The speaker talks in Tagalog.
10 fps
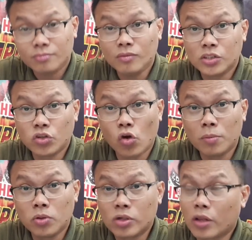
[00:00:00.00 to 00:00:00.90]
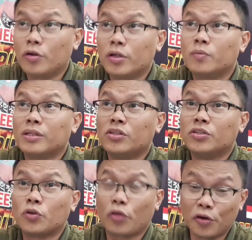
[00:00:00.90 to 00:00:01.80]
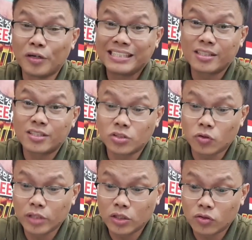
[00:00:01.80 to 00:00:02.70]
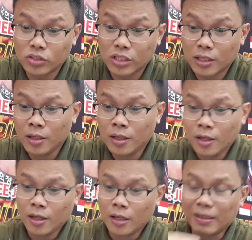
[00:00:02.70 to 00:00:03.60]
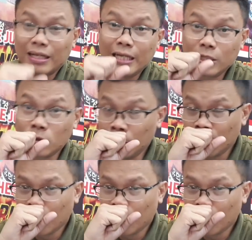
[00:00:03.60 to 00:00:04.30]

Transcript: Shok Kimura, 31 years old. 36 years old itong si Merlito